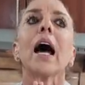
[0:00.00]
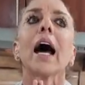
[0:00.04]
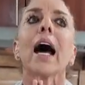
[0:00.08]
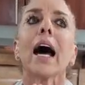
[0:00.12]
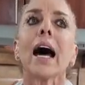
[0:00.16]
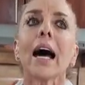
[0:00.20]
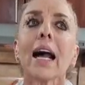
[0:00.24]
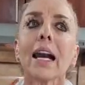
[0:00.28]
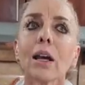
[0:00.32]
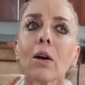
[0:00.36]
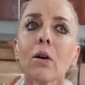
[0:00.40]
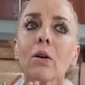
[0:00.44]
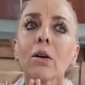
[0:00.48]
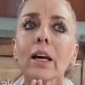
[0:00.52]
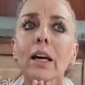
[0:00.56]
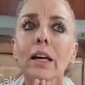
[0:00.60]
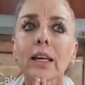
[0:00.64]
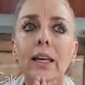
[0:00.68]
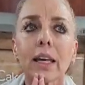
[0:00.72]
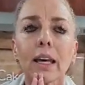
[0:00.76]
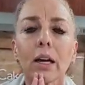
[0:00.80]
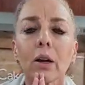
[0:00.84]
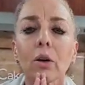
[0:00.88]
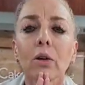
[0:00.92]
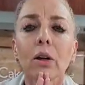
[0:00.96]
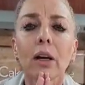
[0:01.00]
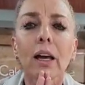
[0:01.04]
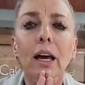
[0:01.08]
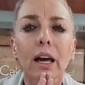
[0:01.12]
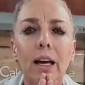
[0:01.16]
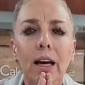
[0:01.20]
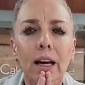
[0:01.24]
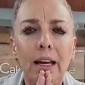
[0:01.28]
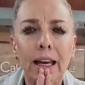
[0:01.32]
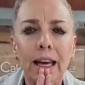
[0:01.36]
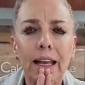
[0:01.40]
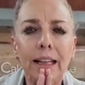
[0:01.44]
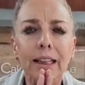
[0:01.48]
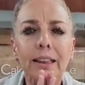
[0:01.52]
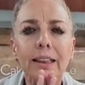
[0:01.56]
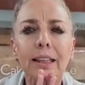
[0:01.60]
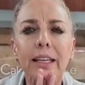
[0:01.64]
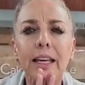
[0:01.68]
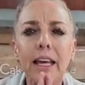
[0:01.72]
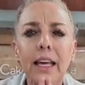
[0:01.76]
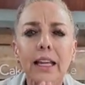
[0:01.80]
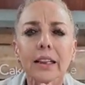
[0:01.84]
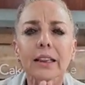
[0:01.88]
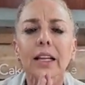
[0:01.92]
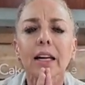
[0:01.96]
Algo que quiero que, que
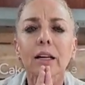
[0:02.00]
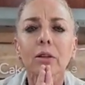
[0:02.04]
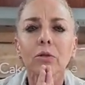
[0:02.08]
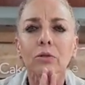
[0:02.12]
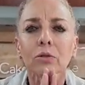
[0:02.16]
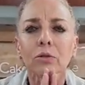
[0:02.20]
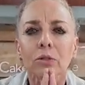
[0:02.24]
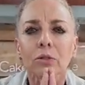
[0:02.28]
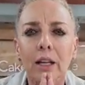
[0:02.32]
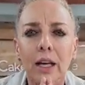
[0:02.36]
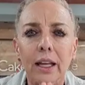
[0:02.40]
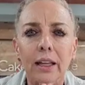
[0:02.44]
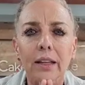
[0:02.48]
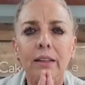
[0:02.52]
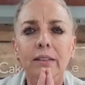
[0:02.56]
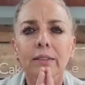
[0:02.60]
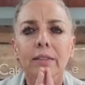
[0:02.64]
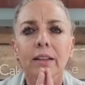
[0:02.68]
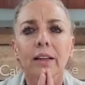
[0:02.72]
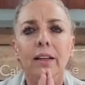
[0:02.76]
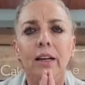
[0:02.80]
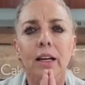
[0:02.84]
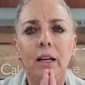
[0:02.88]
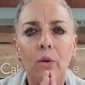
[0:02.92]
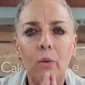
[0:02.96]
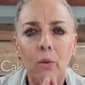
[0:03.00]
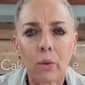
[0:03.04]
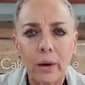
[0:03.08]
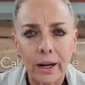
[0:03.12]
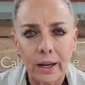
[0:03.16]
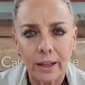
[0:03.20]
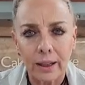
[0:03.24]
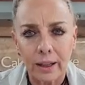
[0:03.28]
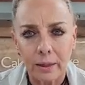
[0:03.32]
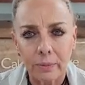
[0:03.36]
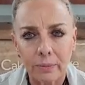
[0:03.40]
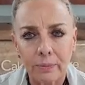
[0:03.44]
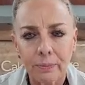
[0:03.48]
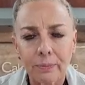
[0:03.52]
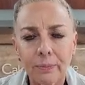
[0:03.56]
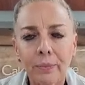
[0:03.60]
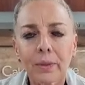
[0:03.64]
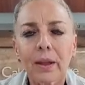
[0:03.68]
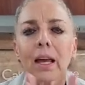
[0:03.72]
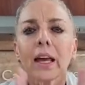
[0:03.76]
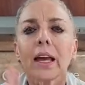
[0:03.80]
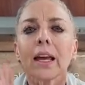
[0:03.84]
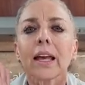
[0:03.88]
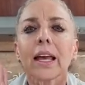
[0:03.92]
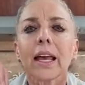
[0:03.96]
entiendan ustedes y recuerden
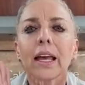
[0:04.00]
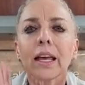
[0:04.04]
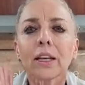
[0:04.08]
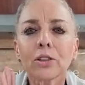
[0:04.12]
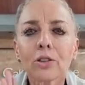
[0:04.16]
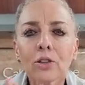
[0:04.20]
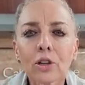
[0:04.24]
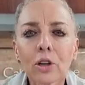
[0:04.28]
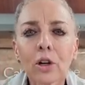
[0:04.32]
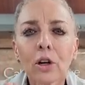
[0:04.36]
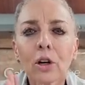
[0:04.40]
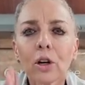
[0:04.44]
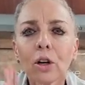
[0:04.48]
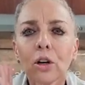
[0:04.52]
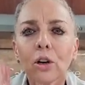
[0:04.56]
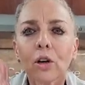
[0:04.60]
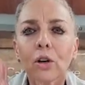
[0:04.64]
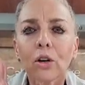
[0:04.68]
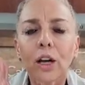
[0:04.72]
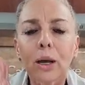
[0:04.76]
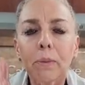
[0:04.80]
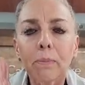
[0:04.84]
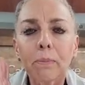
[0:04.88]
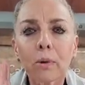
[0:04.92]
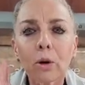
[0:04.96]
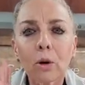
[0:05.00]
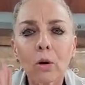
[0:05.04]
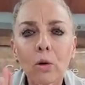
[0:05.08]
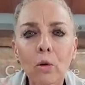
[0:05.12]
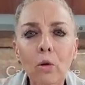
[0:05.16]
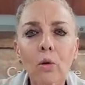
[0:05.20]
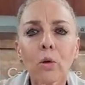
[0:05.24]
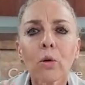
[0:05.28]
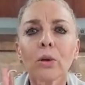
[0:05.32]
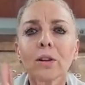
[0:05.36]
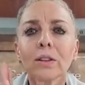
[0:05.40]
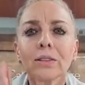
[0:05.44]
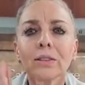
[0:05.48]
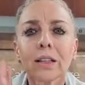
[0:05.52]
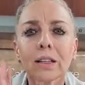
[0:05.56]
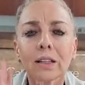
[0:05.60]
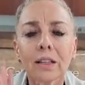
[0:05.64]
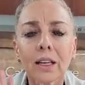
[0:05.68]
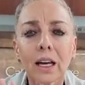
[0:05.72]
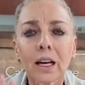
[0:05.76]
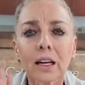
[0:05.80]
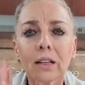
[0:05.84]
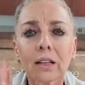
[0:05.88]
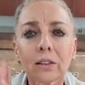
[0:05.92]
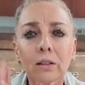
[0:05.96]
que yo lo que procuro
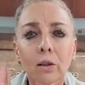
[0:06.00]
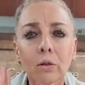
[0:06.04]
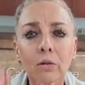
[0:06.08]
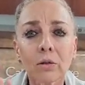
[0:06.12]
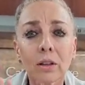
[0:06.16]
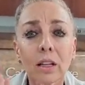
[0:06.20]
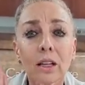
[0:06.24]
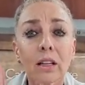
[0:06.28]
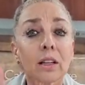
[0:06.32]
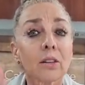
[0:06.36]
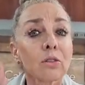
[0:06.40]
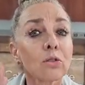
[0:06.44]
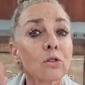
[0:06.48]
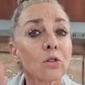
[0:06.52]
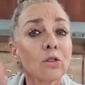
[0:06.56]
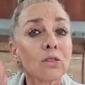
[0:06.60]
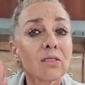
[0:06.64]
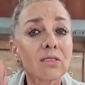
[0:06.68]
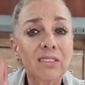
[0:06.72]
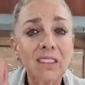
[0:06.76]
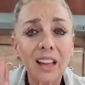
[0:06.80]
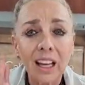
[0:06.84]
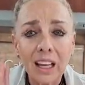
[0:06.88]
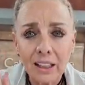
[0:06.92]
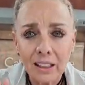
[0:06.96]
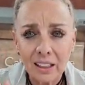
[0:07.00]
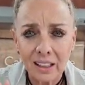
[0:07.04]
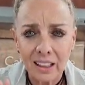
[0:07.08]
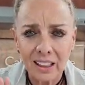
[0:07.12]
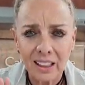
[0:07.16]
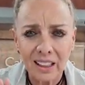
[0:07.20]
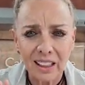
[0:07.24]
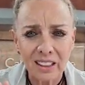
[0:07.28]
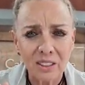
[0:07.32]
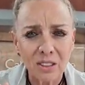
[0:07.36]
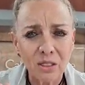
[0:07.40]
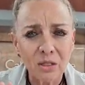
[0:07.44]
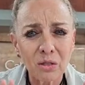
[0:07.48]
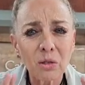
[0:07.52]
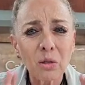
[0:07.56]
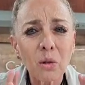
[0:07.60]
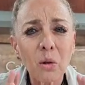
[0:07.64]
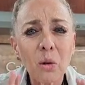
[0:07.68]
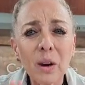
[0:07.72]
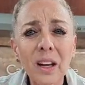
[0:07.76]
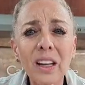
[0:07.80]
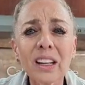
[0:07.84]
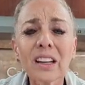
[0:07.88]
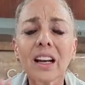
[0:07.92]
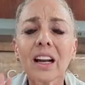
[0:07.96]
enseñarles a ustedes son técnicas, no
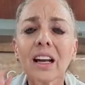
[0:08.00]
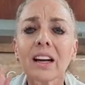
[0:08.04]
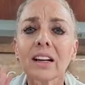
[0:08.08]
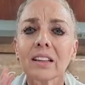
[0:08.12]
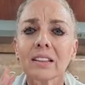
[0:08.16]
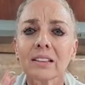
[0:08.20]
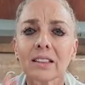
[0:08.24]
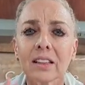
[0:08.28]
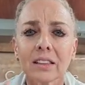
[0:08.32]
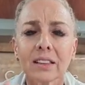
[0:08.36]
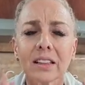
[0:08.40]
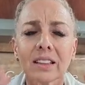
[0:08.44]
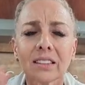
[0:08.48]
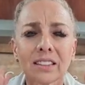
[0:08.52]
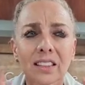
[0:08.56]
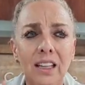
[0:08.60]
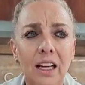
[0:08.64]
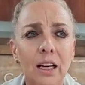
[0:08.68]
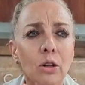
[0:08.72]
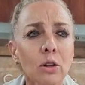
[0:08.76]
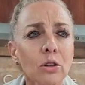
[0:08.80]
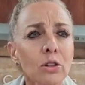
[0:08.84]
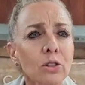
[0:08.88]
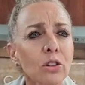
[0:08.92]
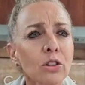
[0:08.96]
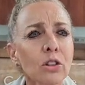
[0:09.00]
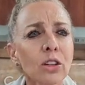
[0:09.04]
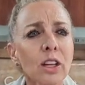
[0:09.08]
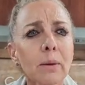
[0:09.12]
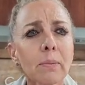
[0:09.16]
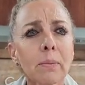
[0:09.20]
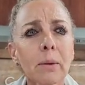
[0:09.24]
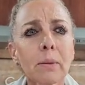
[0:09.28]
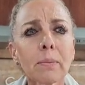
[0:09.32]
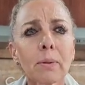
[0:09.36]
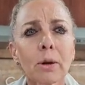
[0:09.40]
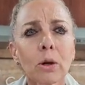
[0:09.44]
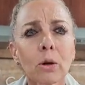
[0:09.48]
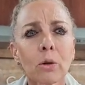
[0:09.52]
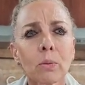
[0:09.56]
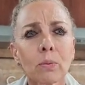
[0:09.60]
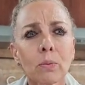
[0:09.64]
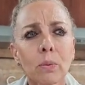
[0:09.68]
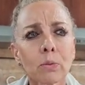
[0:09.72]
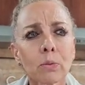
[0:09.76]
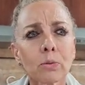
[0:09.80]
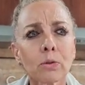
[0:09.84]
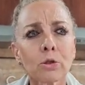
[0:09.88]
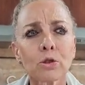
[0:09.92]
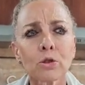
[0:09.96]
es la receta en sí. El otro día me preocupó
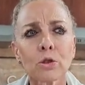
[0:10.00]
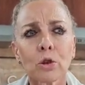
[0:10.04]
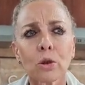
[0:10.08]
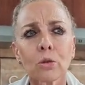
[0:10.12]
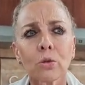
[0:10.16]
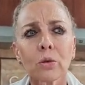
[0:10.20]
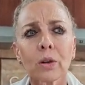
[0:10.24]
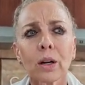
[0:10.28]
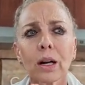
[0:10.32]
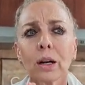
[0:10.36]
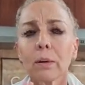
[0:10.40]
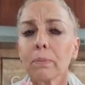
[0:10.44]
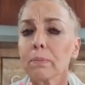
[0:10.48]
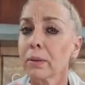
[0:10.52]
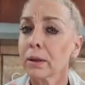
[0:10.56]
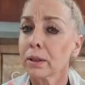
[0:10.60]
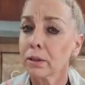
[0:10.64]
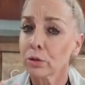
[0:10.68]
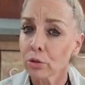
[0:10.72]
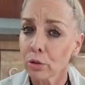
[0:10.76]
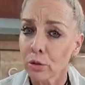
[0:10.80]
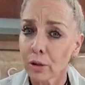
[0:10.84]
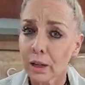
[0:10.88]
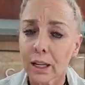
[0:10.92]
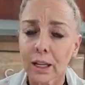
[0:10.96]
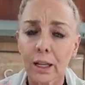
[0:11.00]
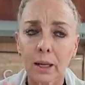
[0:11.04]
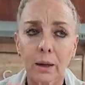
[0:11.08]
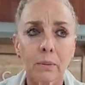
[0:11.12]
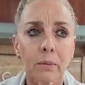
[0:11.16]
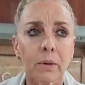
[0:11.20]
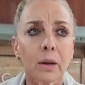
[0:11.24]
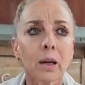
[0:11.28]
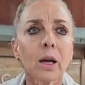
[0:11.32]
mucho una persona que,